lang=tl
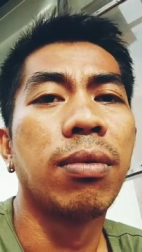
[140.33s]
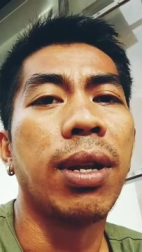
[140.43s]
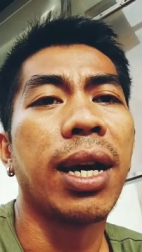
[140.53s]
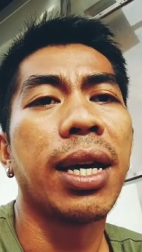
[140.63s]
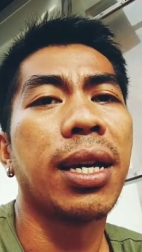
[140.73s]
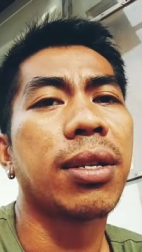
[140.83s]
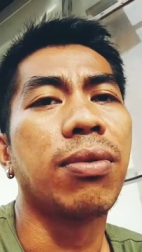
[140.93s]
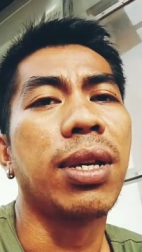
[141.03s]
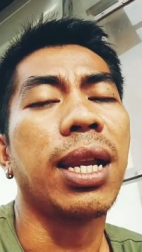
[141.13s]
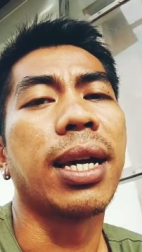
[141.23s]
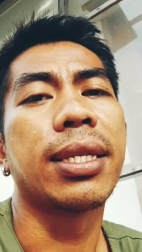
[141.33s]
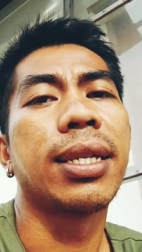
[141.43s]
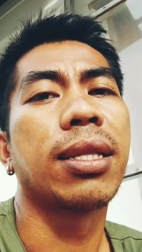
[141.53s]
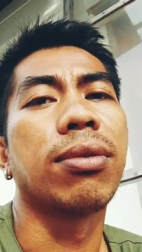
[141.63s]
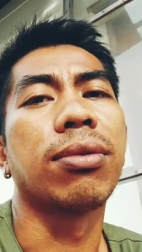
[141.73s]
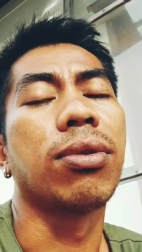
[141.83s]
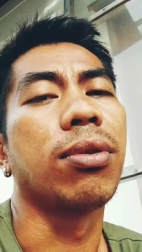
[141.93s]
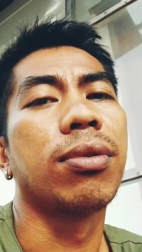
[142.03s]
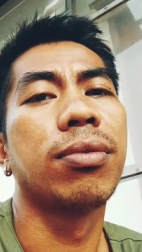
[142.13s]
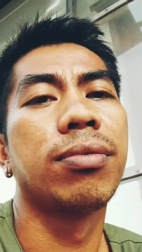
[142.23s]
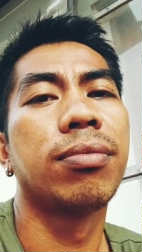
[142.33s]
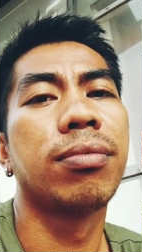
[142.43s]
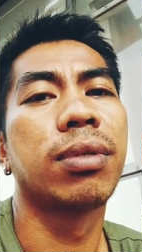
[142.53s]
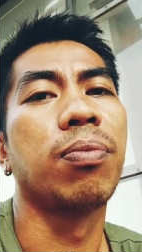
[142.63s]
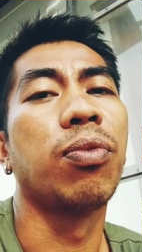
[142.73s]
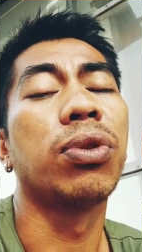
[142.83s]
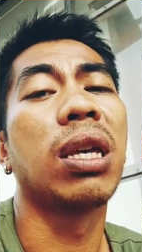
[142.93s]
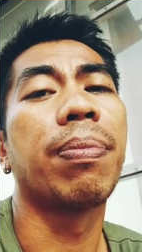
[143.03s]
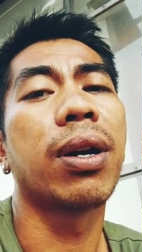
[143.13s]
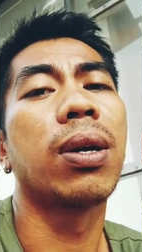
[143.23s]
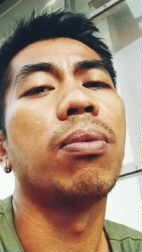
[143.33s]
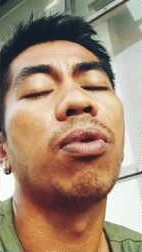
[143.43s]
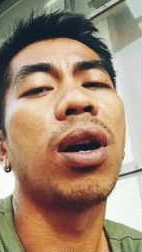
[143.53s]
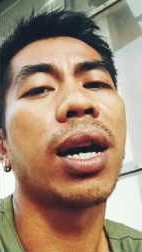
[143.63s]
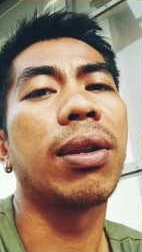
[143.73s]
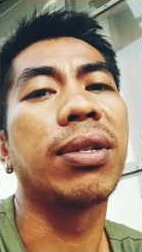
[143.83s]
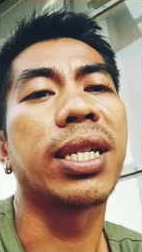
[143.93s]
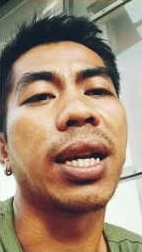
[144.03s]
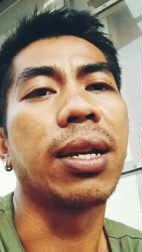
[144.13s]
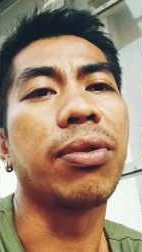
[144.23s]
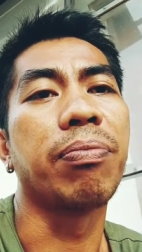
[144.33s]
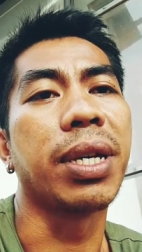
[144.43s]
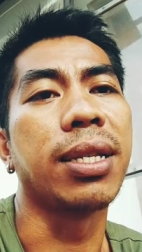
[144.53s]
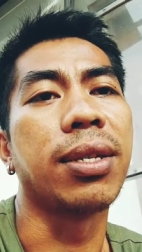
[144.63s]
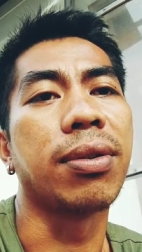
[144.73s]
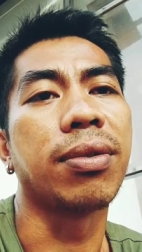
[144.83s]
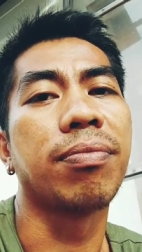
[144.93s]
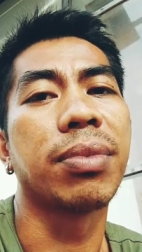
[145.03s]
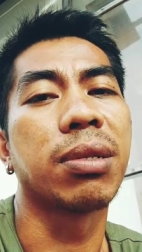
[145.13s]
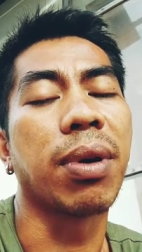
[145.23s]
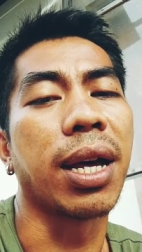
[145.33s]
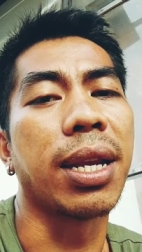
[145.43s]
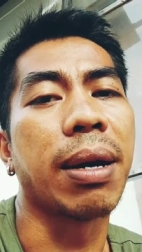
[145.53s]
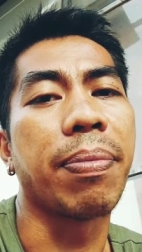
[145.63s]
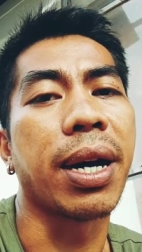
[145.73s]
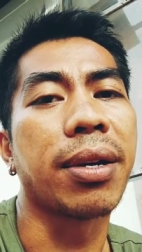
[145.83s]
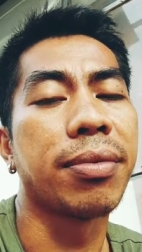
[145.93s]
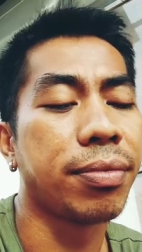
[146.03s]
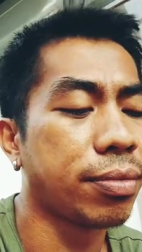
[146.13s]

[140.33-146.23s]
Wala yan, kulilat yan, totoo. Buti pang gumawa kayo ng sarili yung video. Mas maganda pa.